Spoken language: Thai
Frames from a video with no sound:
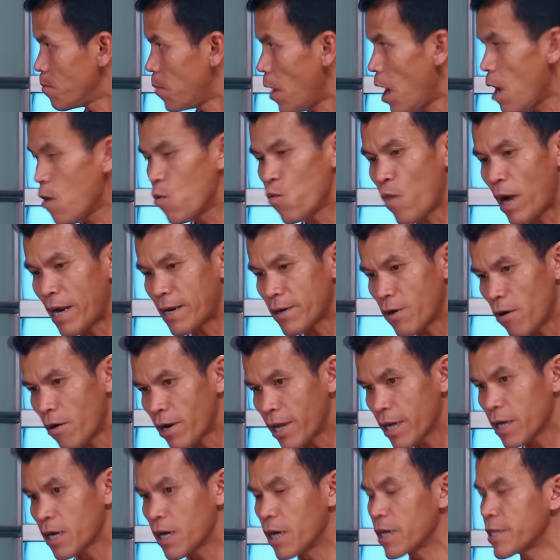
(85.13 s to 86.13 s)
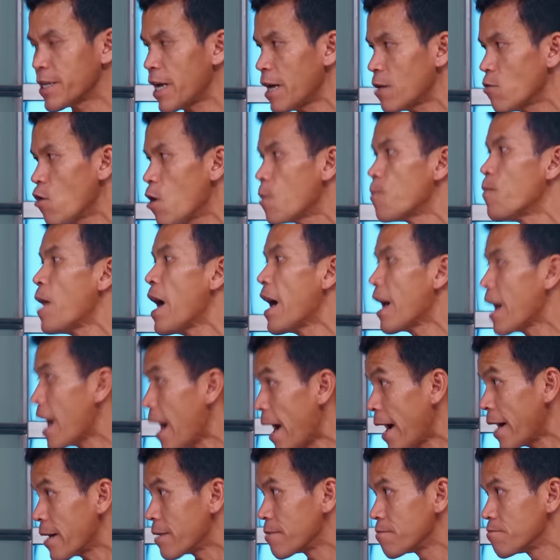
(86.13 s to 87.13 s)
เพราะหวัดนกนี่เกิดจากนกปาก
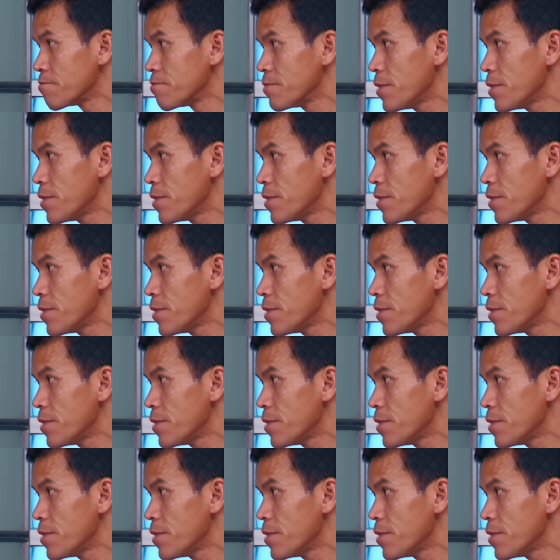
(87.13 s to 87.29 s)
ห่าง